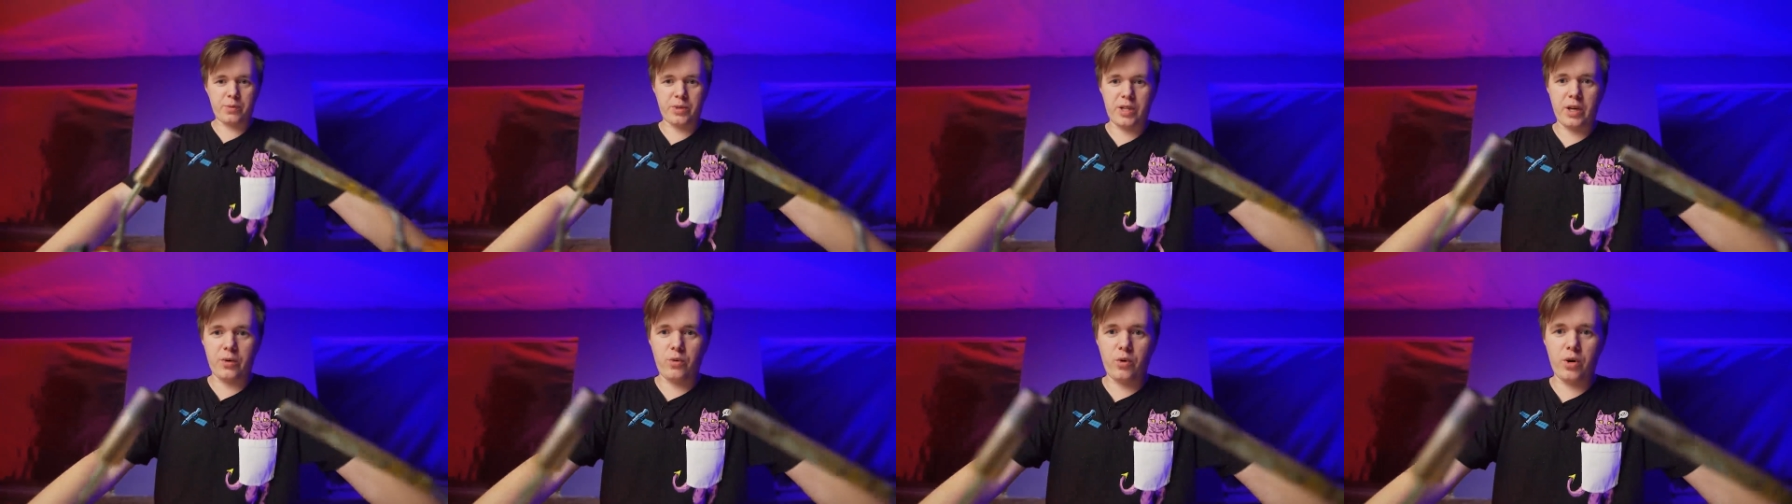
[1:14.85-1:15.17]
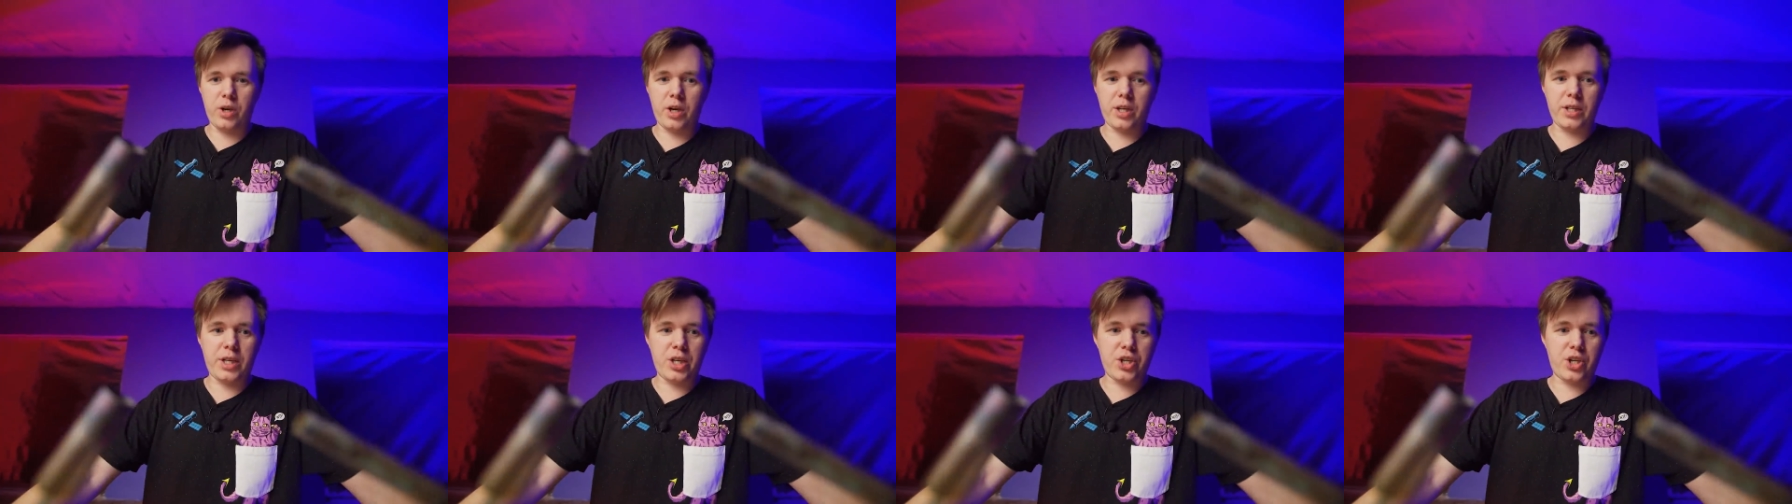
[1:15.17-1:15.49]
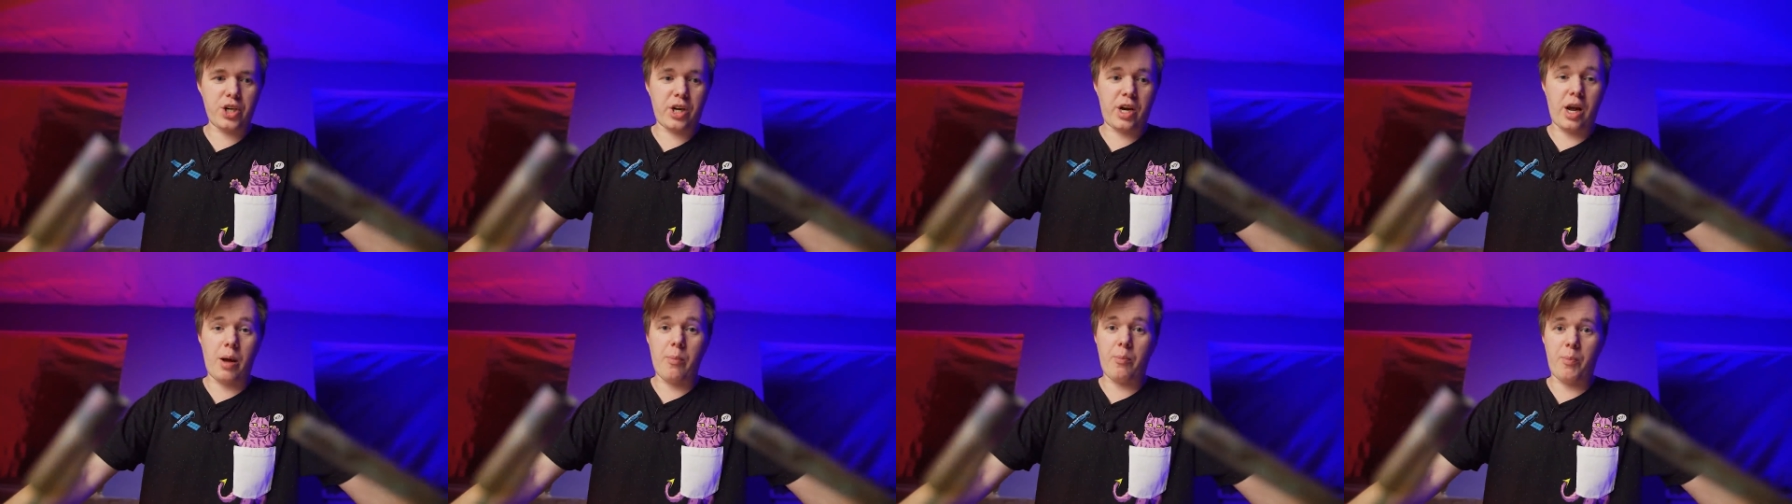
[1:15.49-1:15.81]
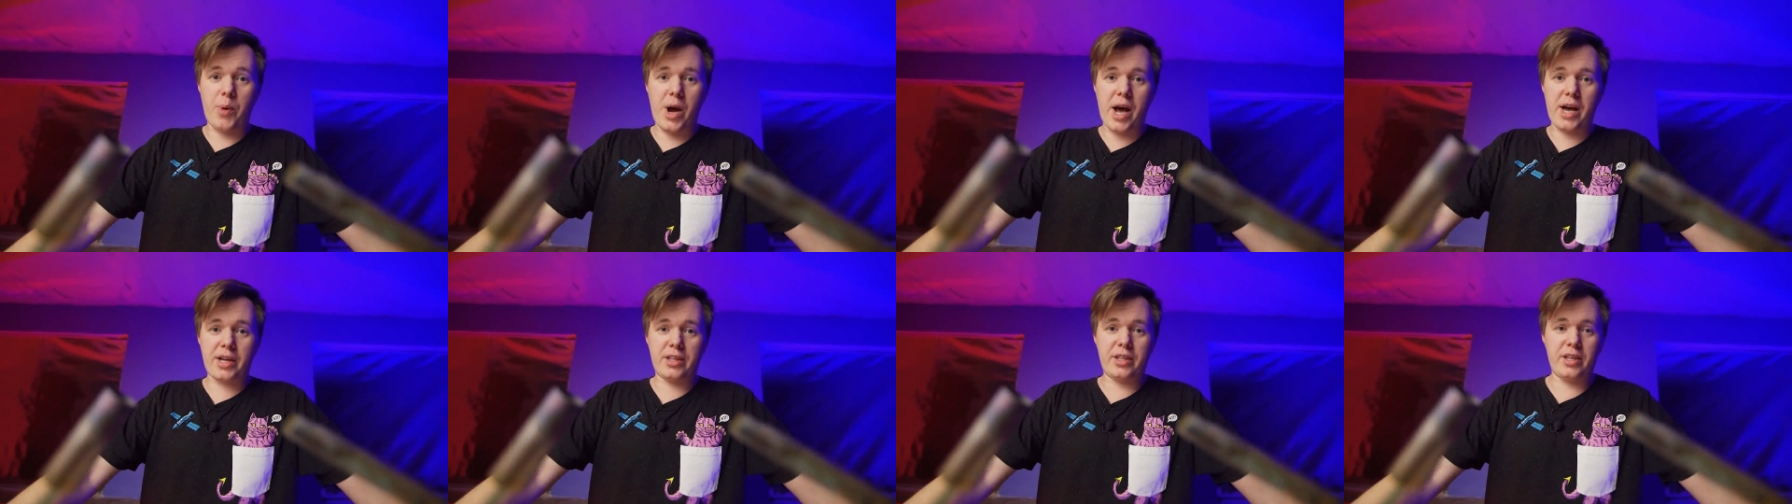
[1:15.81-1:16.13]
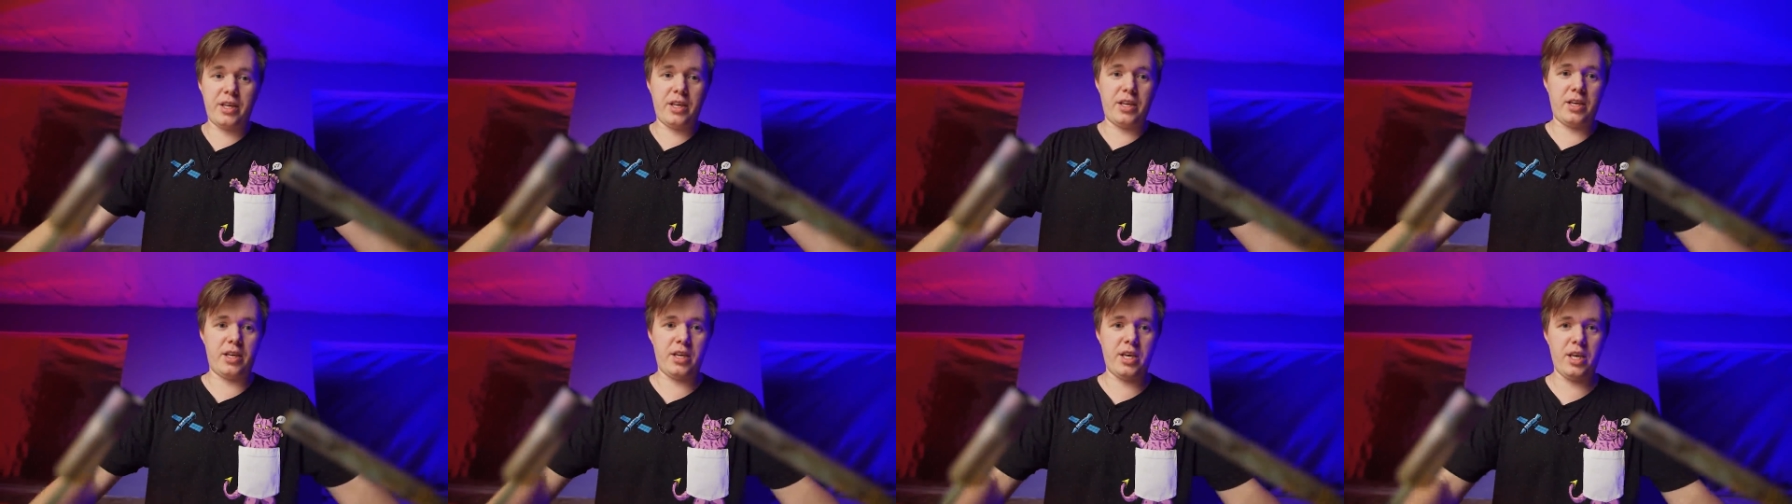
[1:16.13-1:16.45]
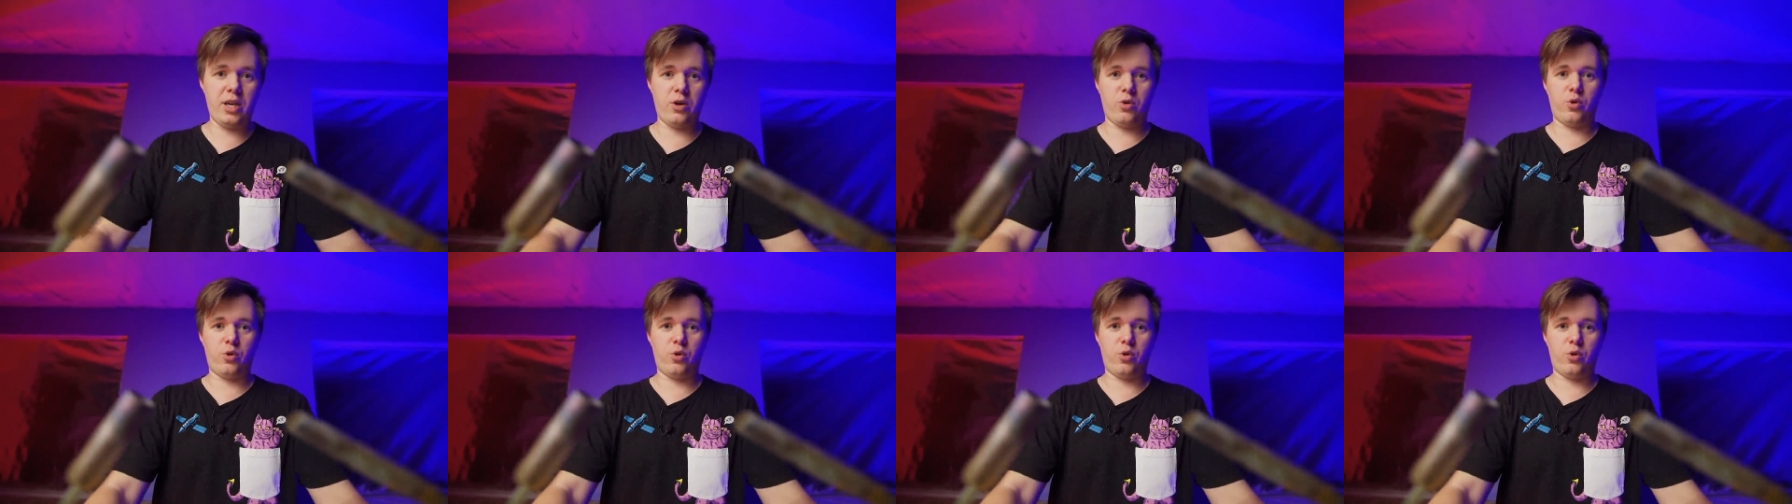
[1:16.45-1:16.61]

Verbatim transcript: довольно даже компактный и